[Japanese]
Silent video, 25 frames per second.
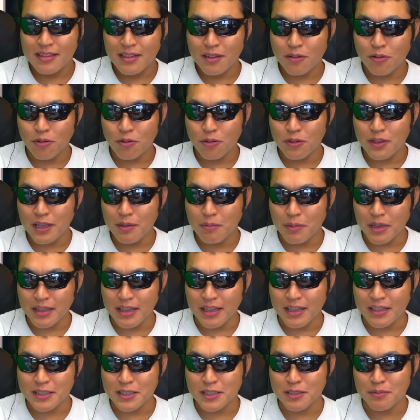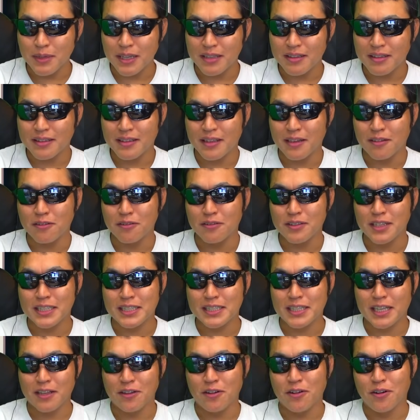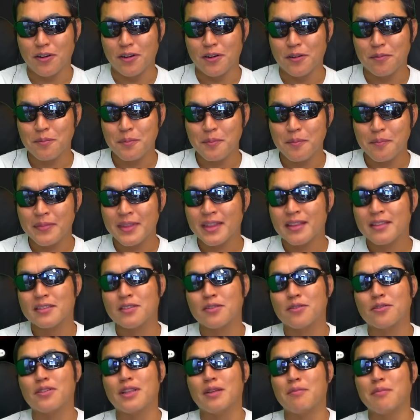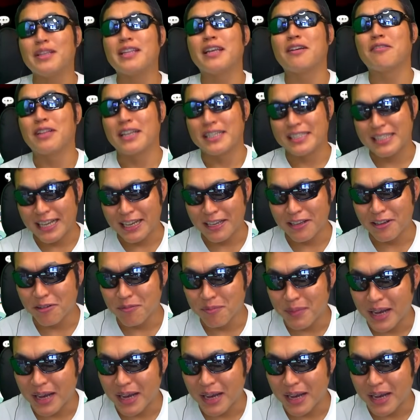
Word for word: で、ここで今ね、詰まってるんですけど、ちょっとね、見てくださいよ。